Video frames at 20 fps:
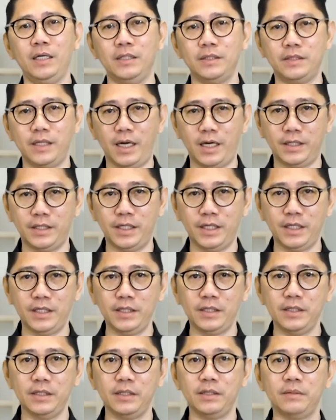
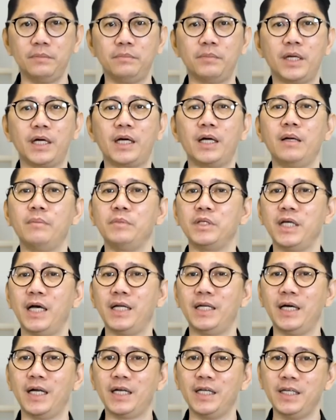Jadi, mereka yang
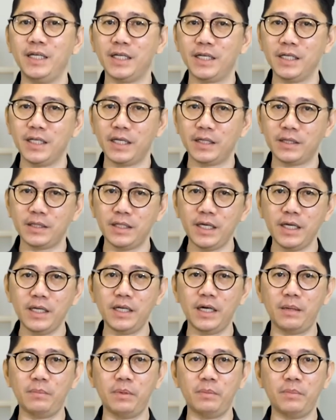menyadari dirinya
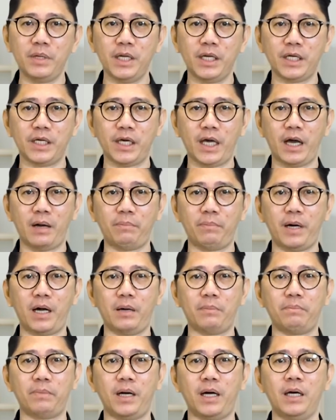tidak memiliki
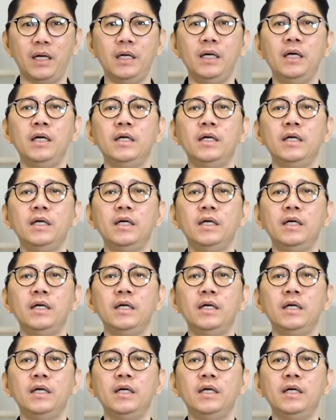apa-apa